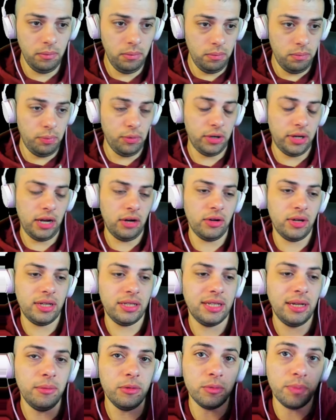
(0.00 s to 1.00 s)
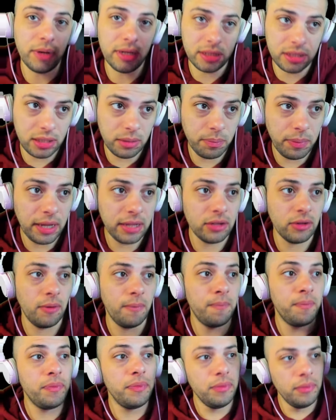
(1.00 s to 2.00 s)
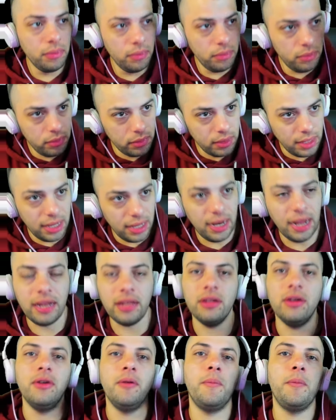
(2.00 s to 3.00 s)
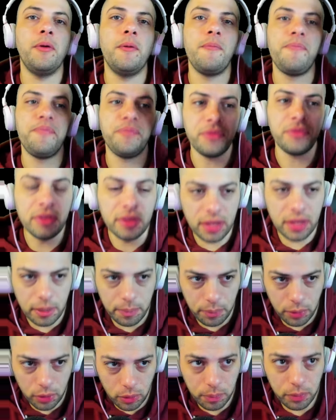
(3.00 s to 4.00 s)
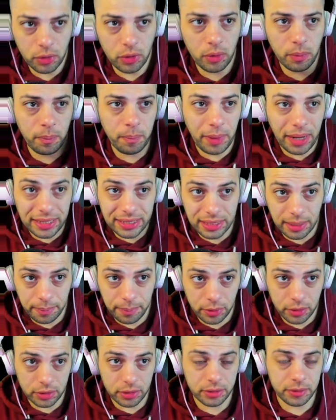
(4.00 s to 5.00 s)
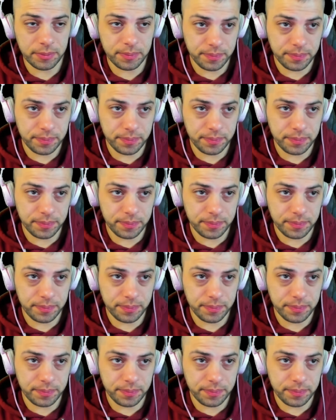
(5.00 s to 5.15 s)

porque a lo que estamos participando del airdrop del propio Passaport